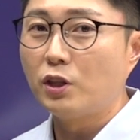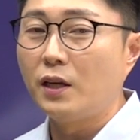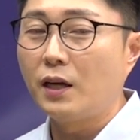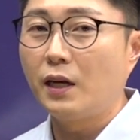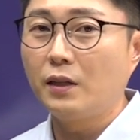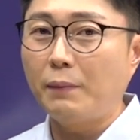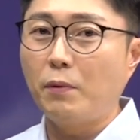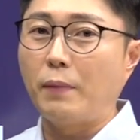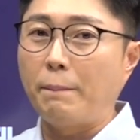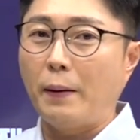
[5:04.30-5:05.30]
테니까는
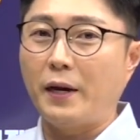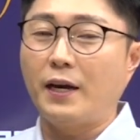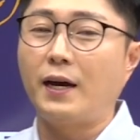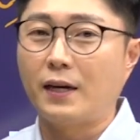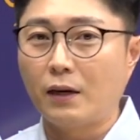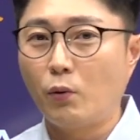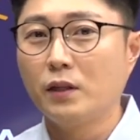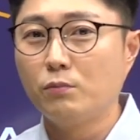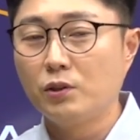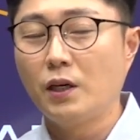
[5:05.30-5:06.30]
한번 맛봐봐라 라고
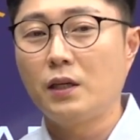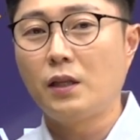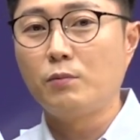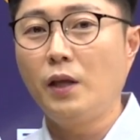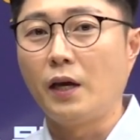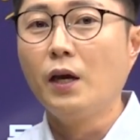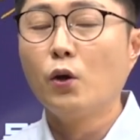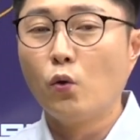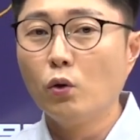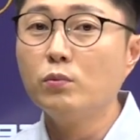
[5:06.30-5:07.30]
하는 문제이기 때문에
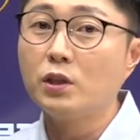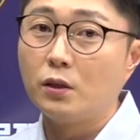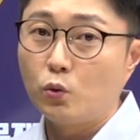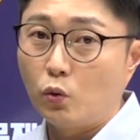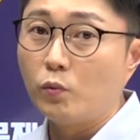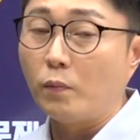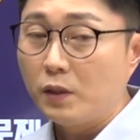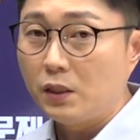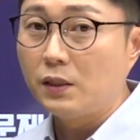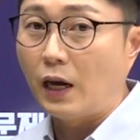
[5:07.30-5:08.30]
그런 문제는 조금
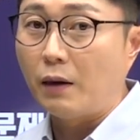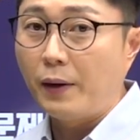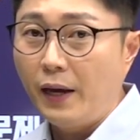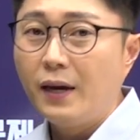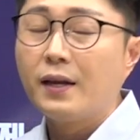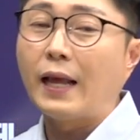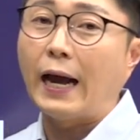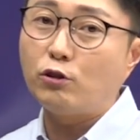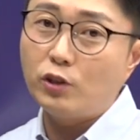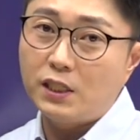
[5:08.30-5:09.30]
넘기신 다음에
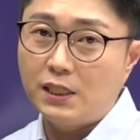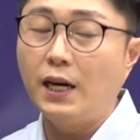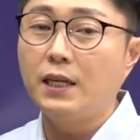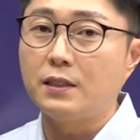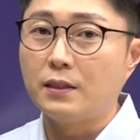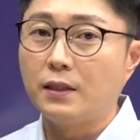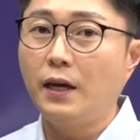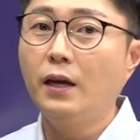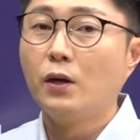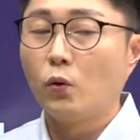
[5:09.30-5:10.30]
나중에 시간이 있을
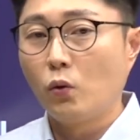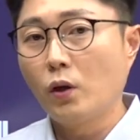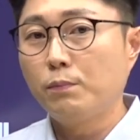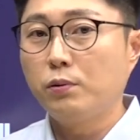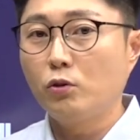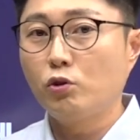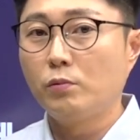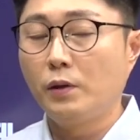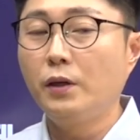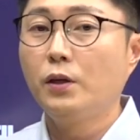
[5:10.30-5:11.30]
때 그렇게
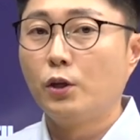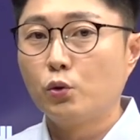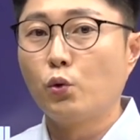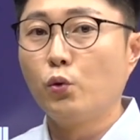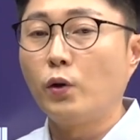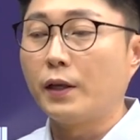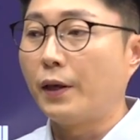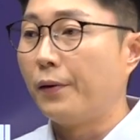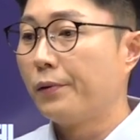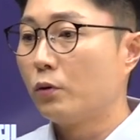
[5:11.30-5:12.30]
풀어주시면 좋을 것
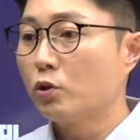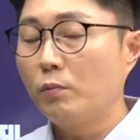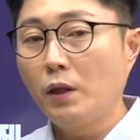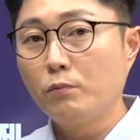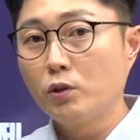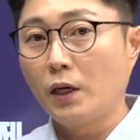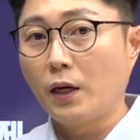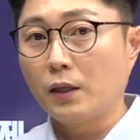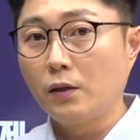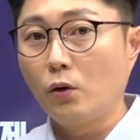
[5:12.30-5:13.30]
같아요. 그리고 서브넷 문제
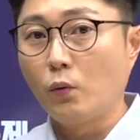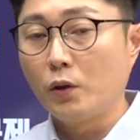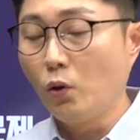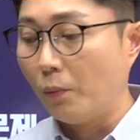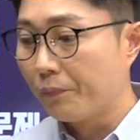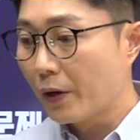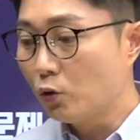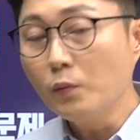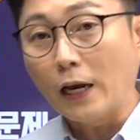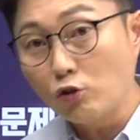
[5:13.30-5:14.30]
같은 경우에도
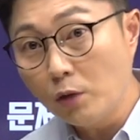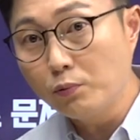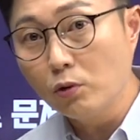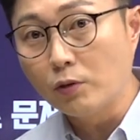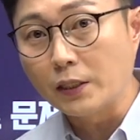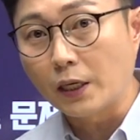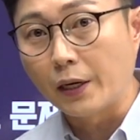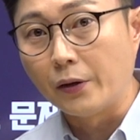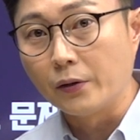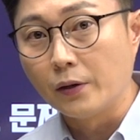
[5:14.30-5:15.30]
좀 나중에 풀어도
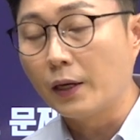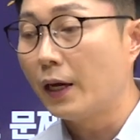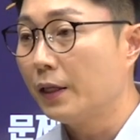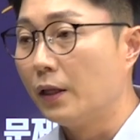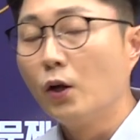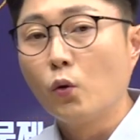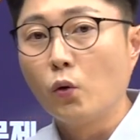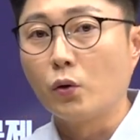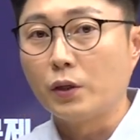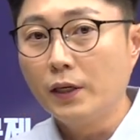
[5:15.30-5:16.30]
되잖아요. 그러니까는
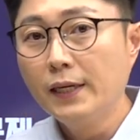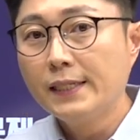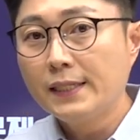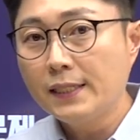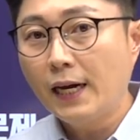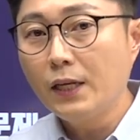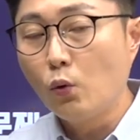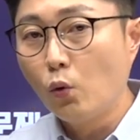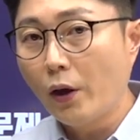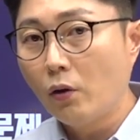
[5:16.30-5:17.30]
그런 것들 시간이
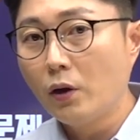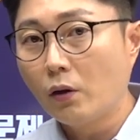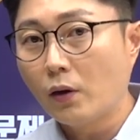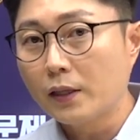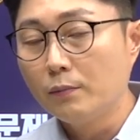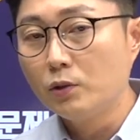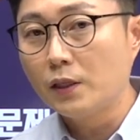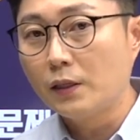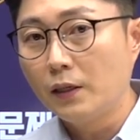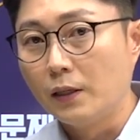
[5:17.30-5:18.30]
오래 걸릴 것 같은
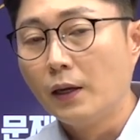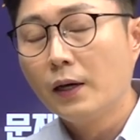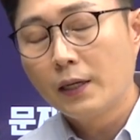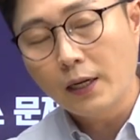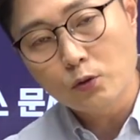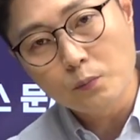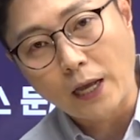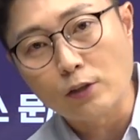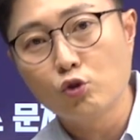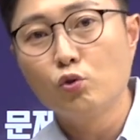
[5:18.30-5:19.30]
문제들은 그냥 좀
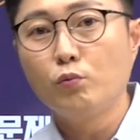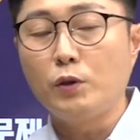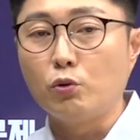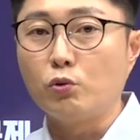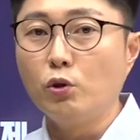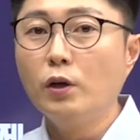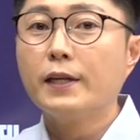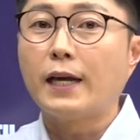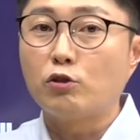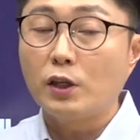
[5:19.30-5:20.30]
나중으로 미루고
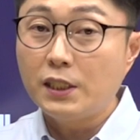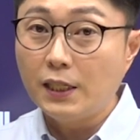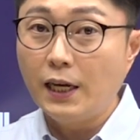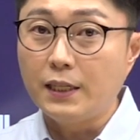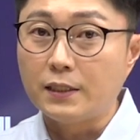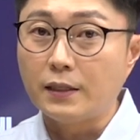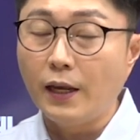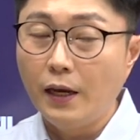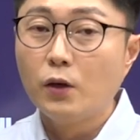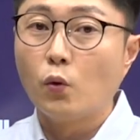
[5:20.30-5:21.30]
나중에 시간이 있을
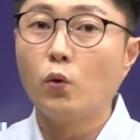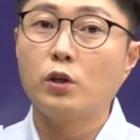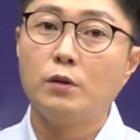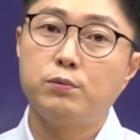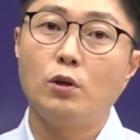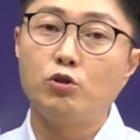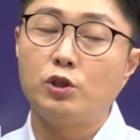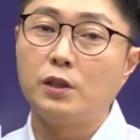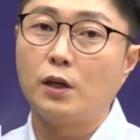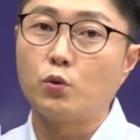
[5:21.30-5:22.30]
때 그것들을
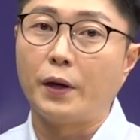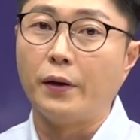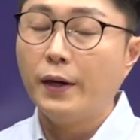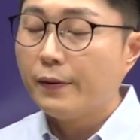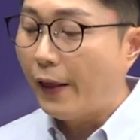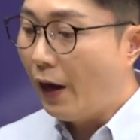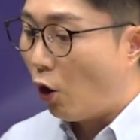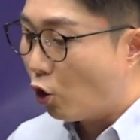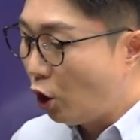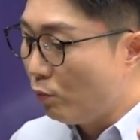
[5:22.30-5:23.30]
풀어주시는 게 좋아요. 내가
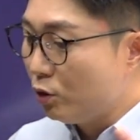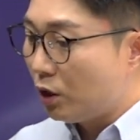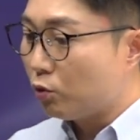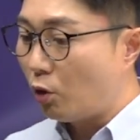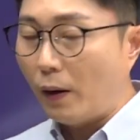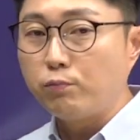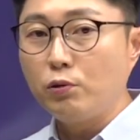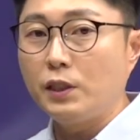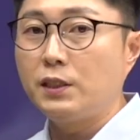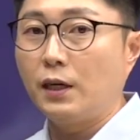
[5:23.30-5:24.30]
어려운 문제부터 막
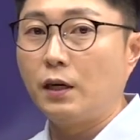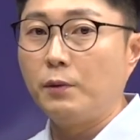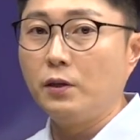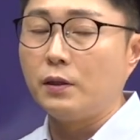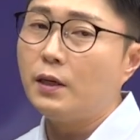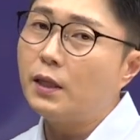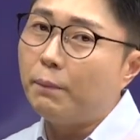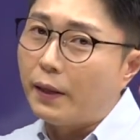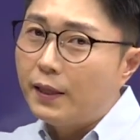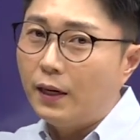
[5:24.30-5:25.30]
풀기 시작하면은 일단
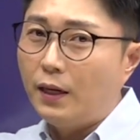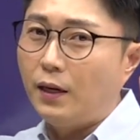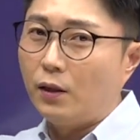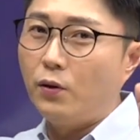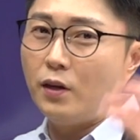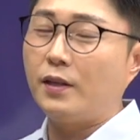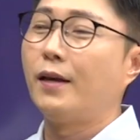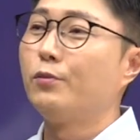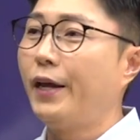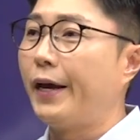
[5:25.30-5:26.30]
멘탈이 털리기
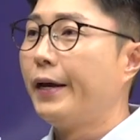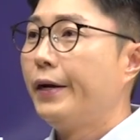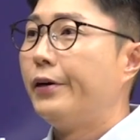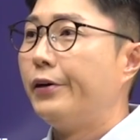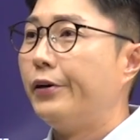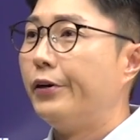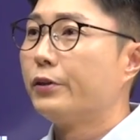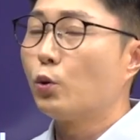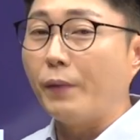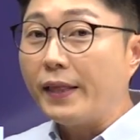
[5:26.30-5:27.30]
때문에
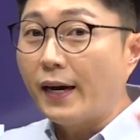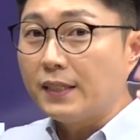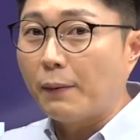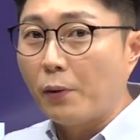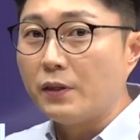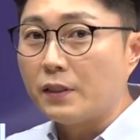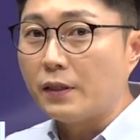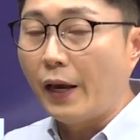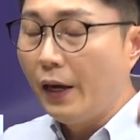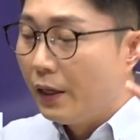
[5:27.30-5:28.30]
어좀 멘탈이 잡혀 있을
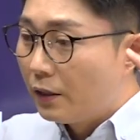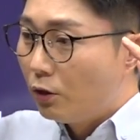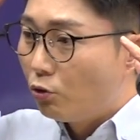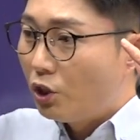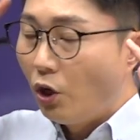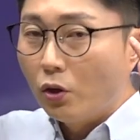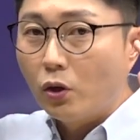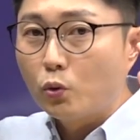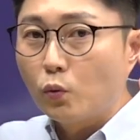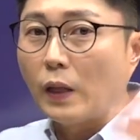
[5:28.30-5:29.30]
때 그리고
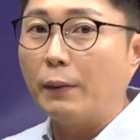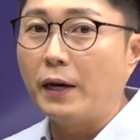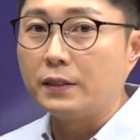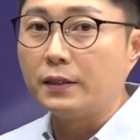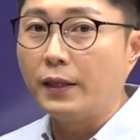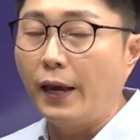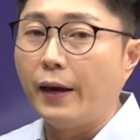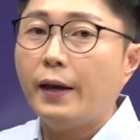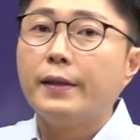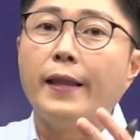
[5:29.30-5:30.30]
기억력이 조금 남아 있을 때
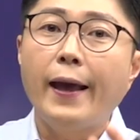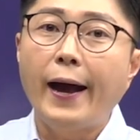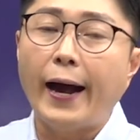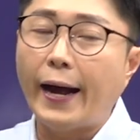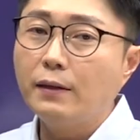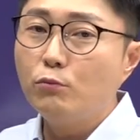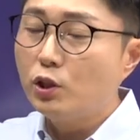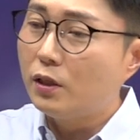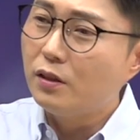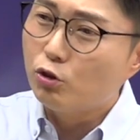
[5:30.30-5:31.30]
내가 아는
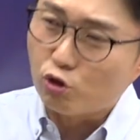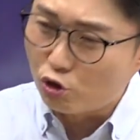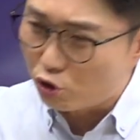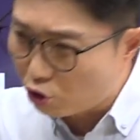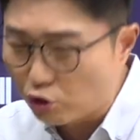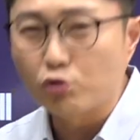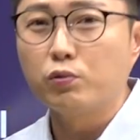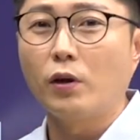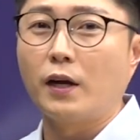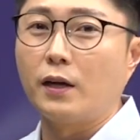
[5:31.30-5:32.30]
문제들을 쭉쭉쭉쭉쭉
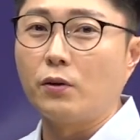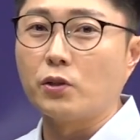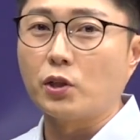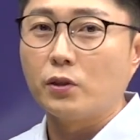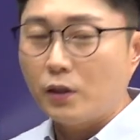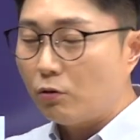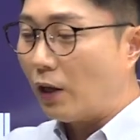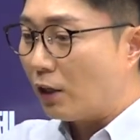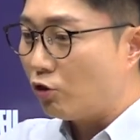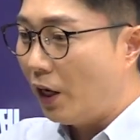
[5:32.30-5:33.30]
풀어나가는 거죠. 그리고
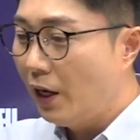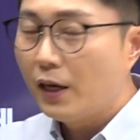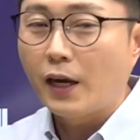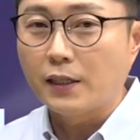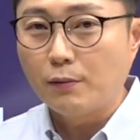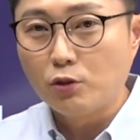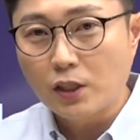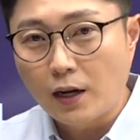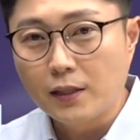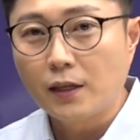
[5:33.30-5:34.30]
나중에 계산
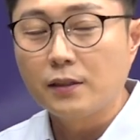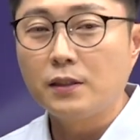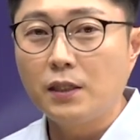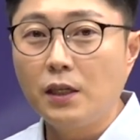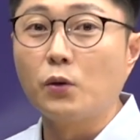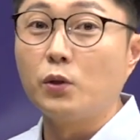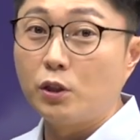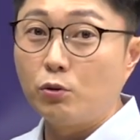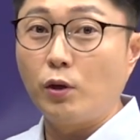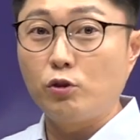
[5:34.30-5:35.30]
문제를 한다든지 이런
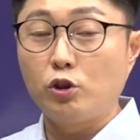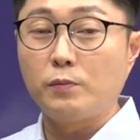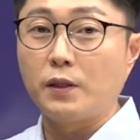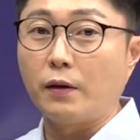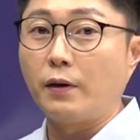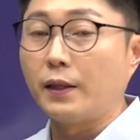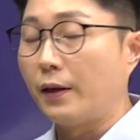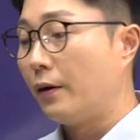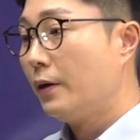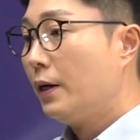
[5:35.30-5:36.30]
식으로 해주시면 될 것
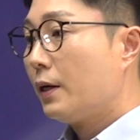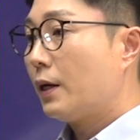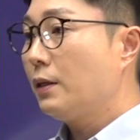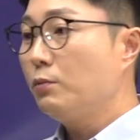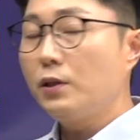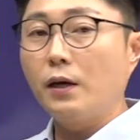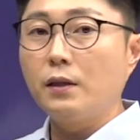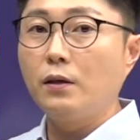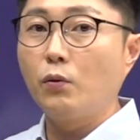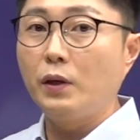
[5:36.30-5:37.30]
같아요. 계산 문제
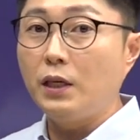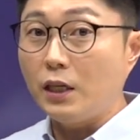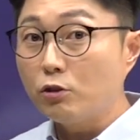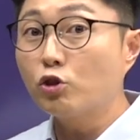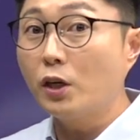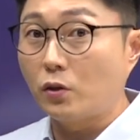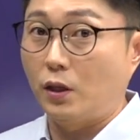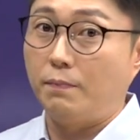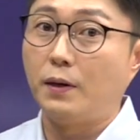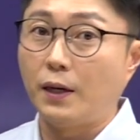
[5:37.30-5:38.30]
같은 경우에는 이
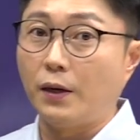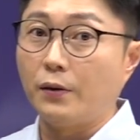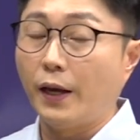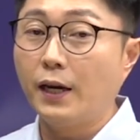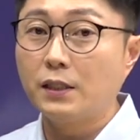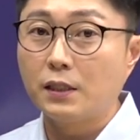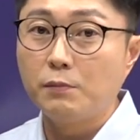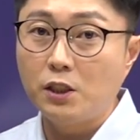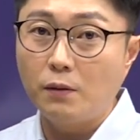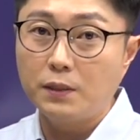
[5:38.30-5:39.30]
익숙해졌단 말이에요. 내가 지금
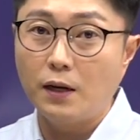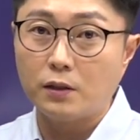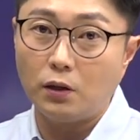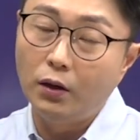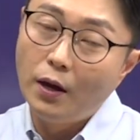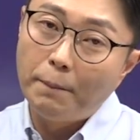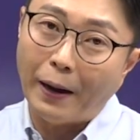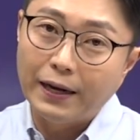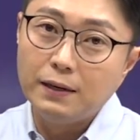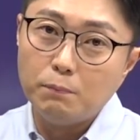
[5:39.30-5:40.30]
시험장 가서
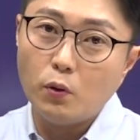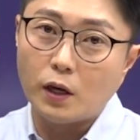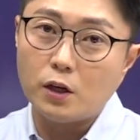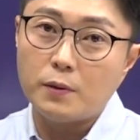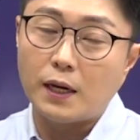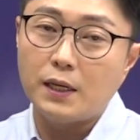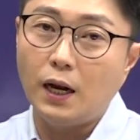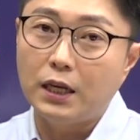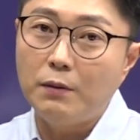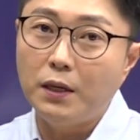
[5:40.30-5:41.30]
방금 본 개념이
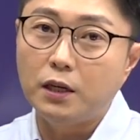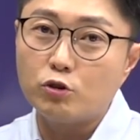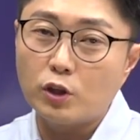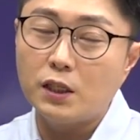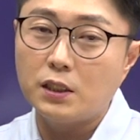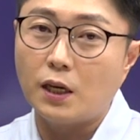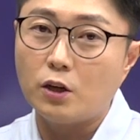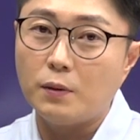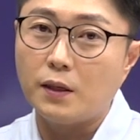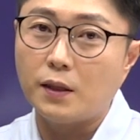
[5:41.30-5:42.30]
아니라 이미 익숙해진
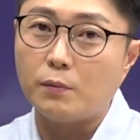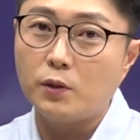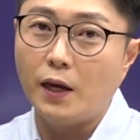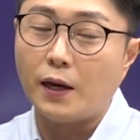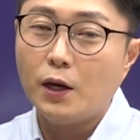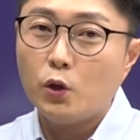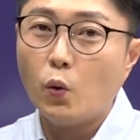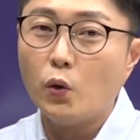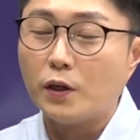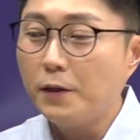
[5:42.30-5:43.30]
개념이기 때문에
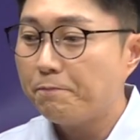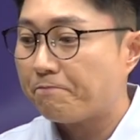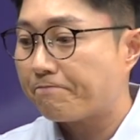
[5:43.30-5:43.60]
요거는